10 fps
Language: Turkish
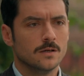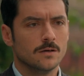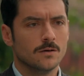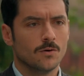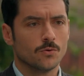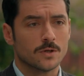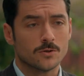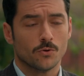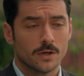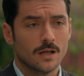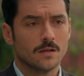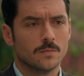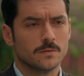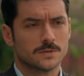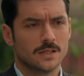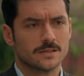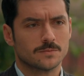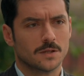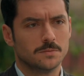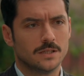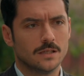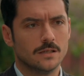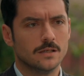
Ya onların onayını almamamız lazım tabii ki.